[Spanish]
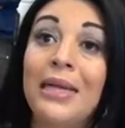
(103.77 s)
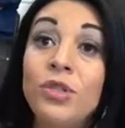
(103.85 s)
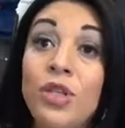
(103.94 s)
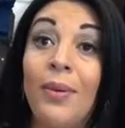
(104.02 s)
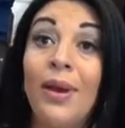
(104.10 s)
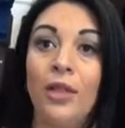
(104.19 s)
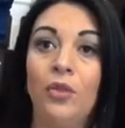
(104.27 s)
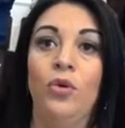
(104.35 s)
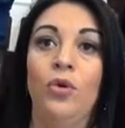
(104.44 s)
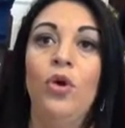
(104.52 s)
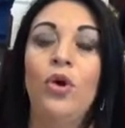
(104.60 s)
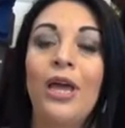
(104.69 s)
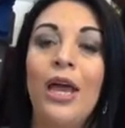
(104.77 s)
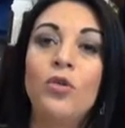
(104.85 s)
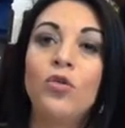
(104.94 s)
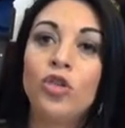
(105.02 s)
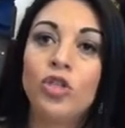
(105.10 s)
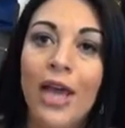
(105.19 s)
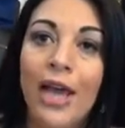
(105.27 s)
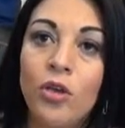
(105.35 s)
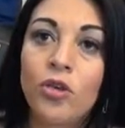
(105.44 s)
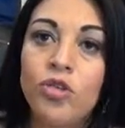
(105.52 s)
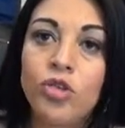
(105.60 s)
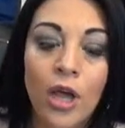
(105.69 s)
estamos hablando que en unos
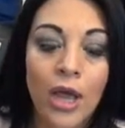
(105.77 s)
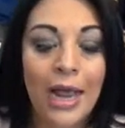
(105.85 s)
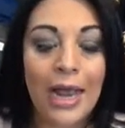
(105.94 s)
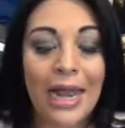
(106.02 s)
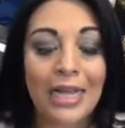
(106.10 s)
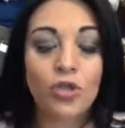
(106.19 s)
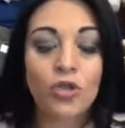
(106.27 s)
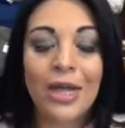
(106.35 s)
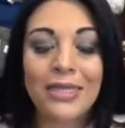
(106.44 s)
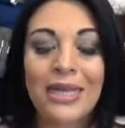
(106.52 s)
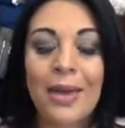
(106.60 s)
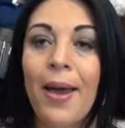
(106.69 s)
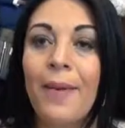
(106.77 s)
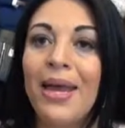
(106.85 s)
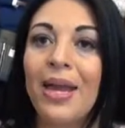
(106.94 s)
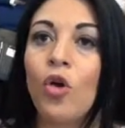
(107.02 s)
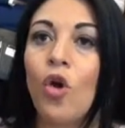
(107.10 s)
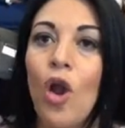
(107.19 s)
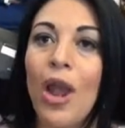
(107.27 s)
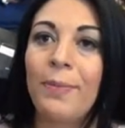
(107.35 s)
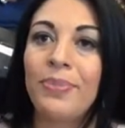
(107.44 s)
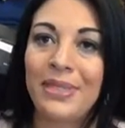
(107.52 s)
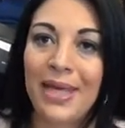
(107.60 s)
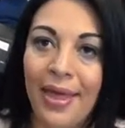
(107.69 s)
años la ciudad se va a ver
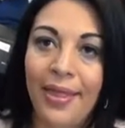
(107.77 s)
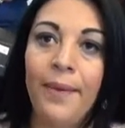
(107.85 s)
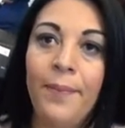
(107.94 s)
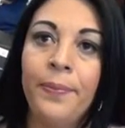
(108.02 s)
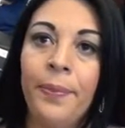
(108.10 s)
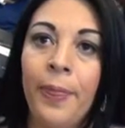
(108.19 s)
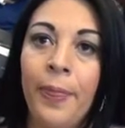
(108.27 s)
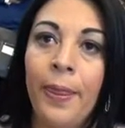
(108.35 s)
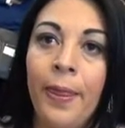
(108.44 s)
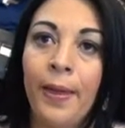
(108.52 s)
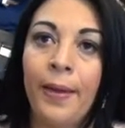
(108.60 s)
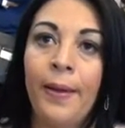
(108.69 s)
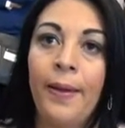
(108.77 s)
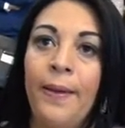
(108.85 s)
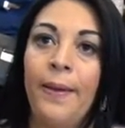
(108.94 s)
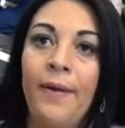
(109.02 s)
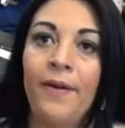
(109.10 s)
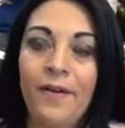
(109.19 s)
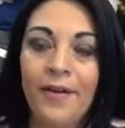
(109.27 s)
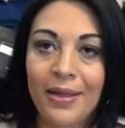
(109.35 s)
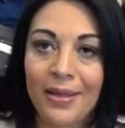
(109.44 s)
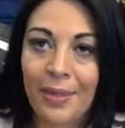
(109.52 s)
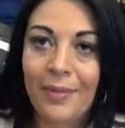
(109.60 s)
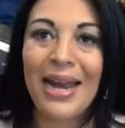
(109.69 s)
colapsada
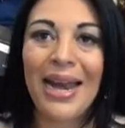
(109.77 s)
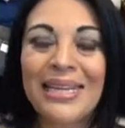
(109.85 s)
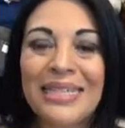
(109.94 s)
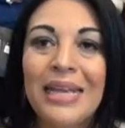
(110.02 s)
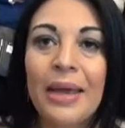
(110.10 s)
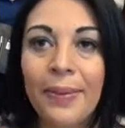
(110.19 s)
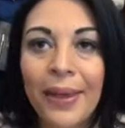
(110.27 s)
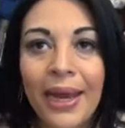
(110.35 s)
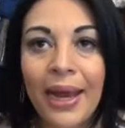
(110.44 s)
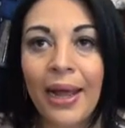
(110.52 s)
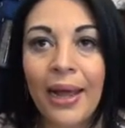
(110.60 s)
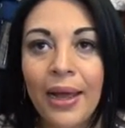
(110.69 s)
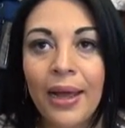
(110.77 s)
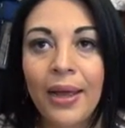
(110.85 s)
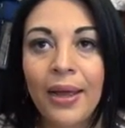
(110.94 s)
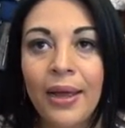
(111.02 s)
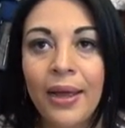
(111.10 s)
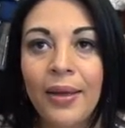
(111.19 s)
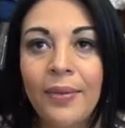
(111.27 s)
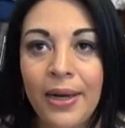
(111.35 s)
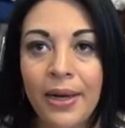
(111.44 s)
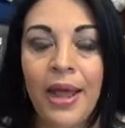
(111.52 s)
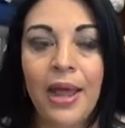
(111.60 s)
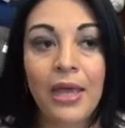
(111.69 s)
de manera severa,
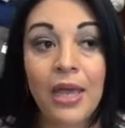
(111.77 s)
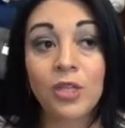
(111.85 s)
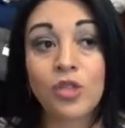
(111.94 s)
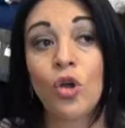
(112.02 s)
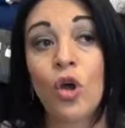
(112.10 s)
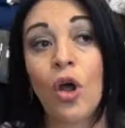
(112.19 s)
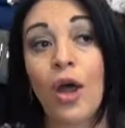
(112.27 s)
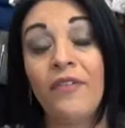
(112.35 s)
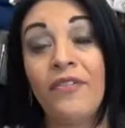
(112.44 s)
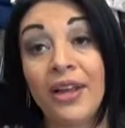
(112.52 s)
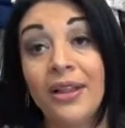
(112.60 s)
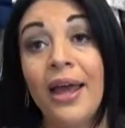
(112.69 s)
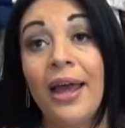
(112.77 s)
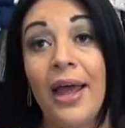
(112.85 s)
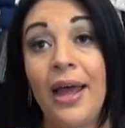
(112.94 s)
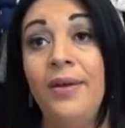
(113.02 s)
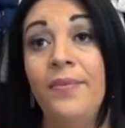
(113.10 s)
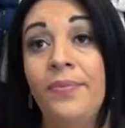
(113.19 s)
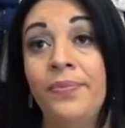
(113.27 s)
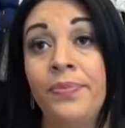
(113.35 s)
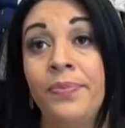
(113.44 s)
¿verdad? Y esto afectará